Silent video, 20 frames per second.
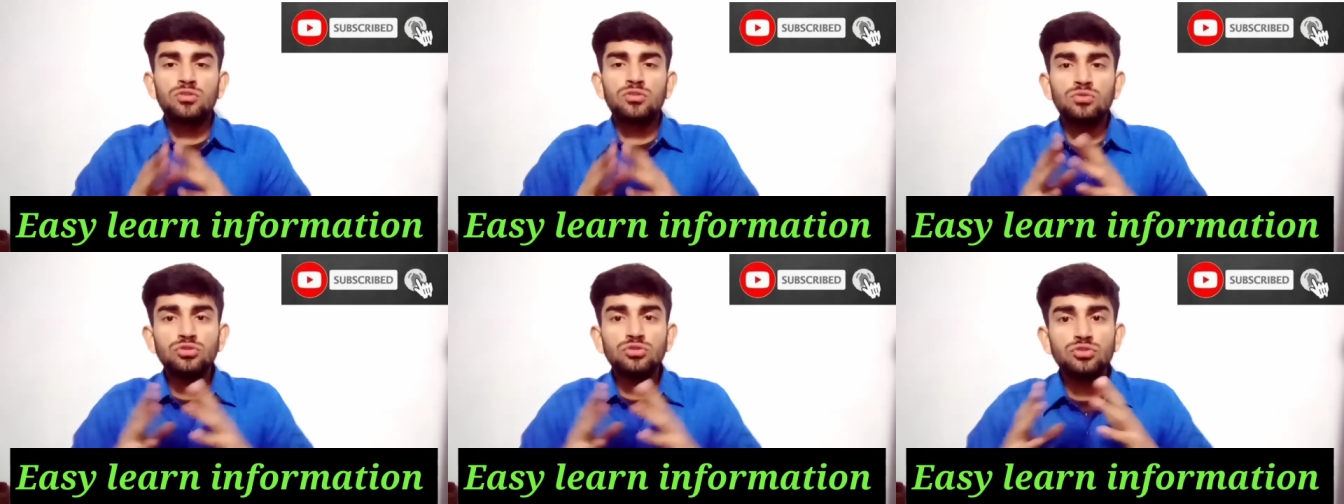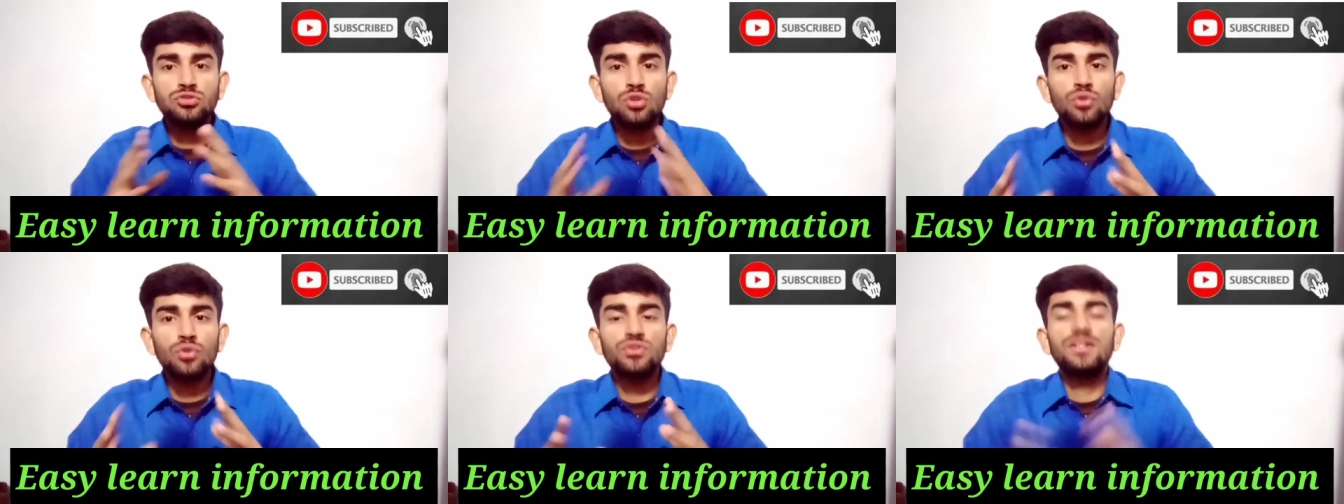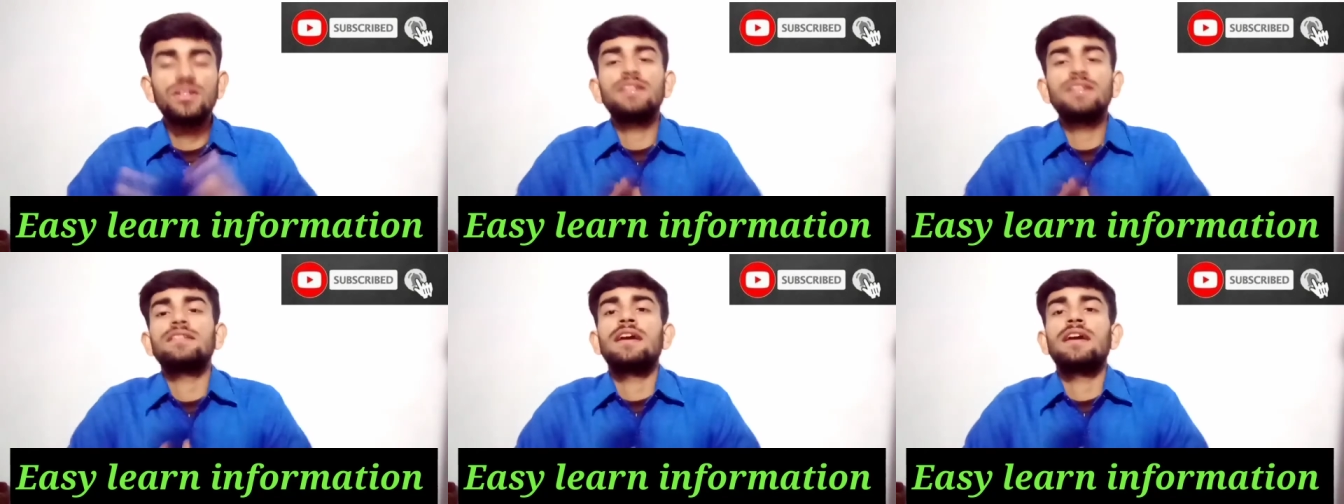कुछ दोस्त
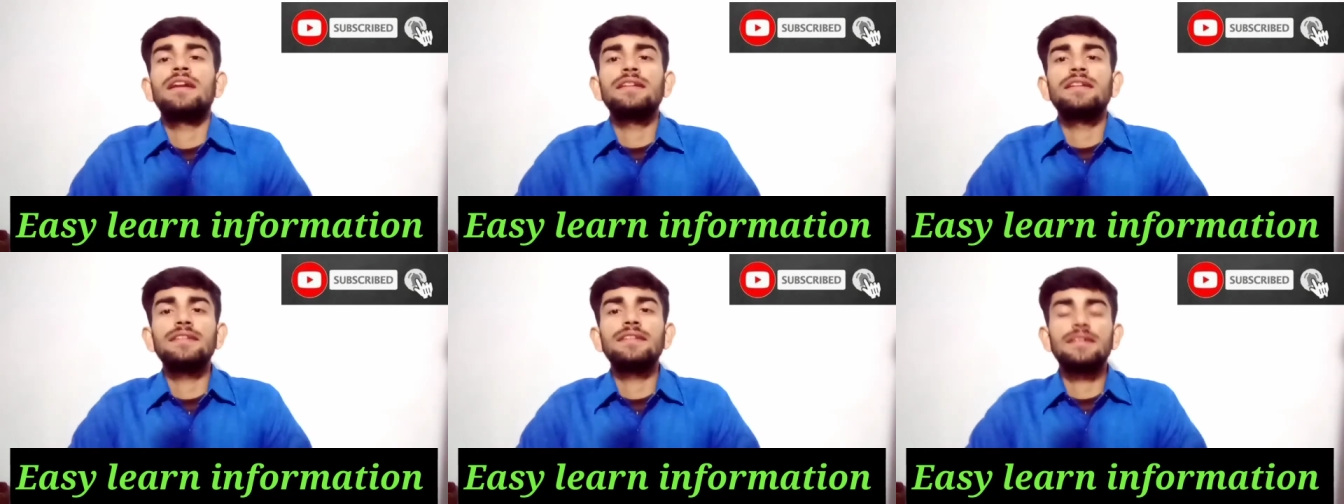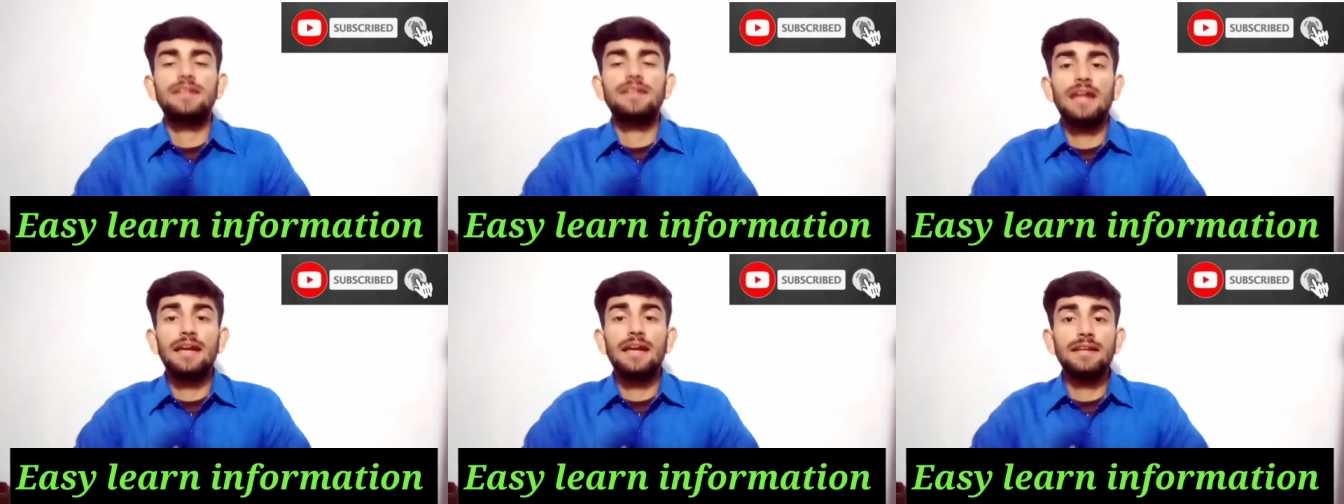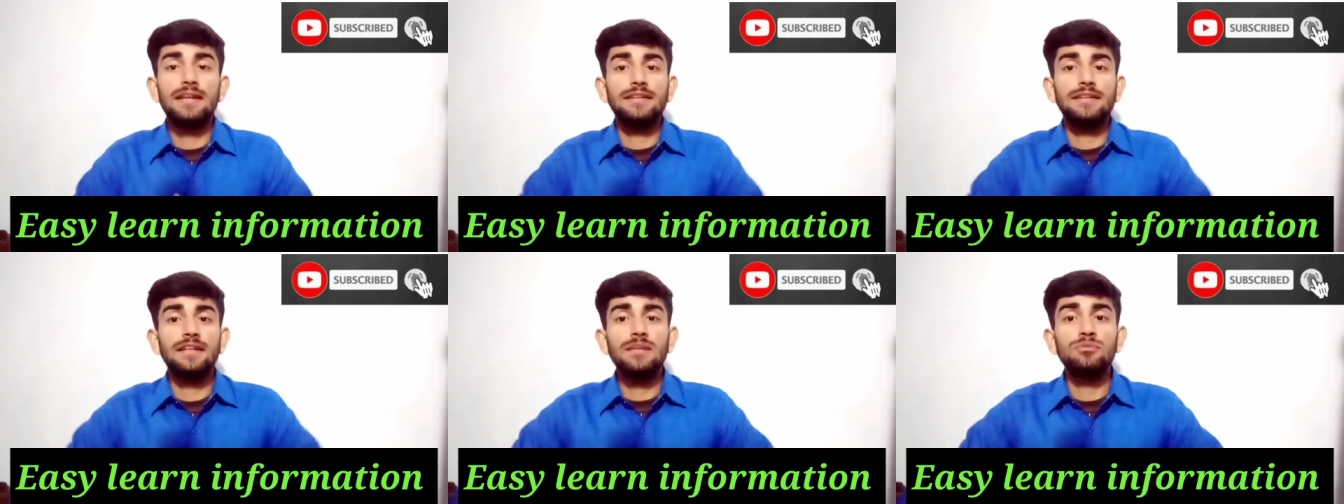ये चाह रहे थे कह
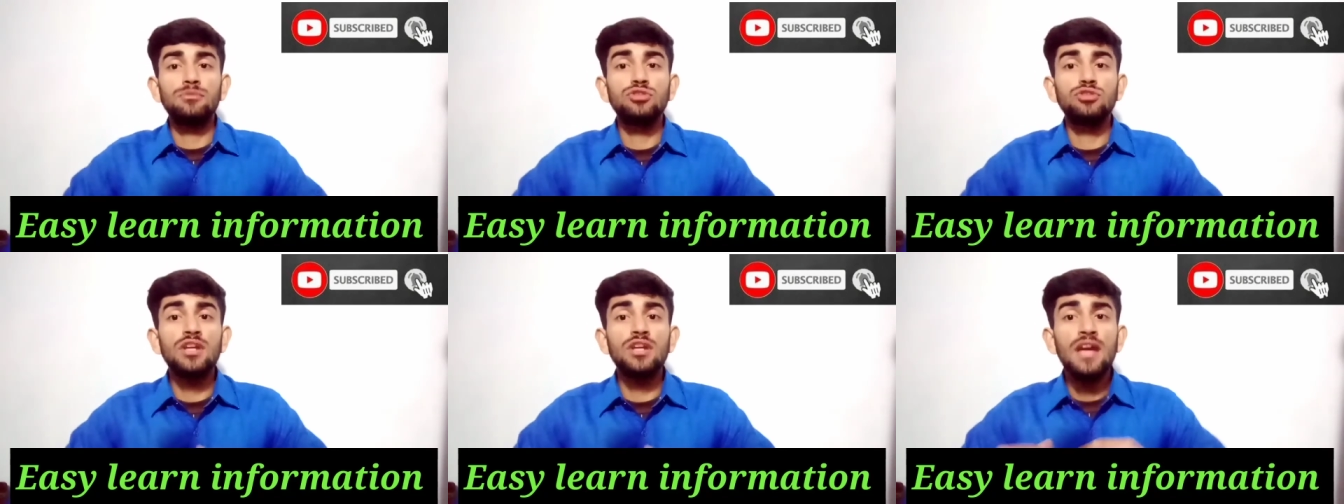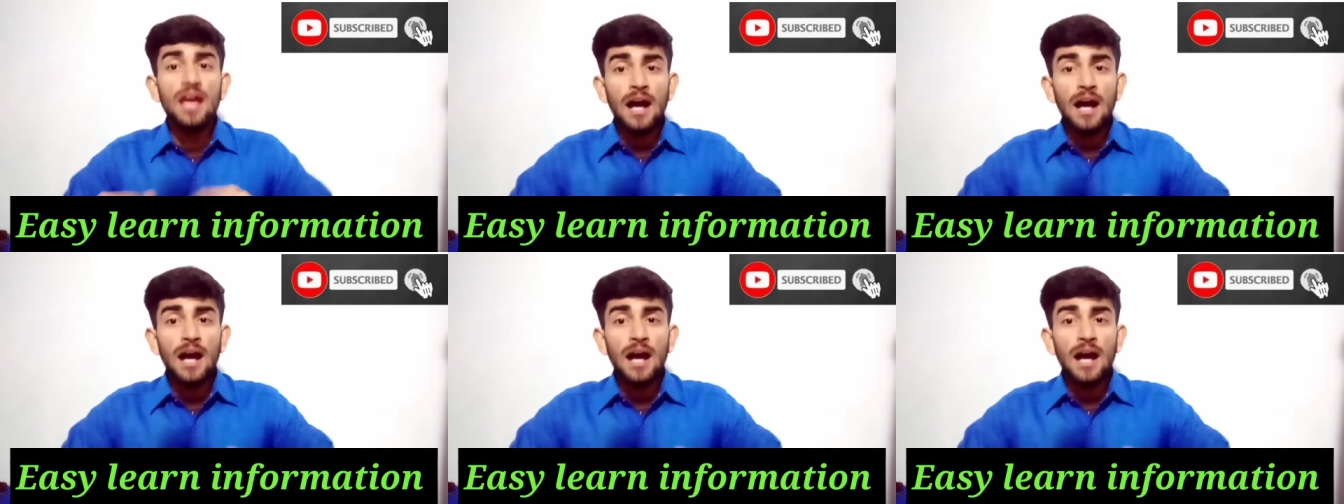रहे थे कि मुझे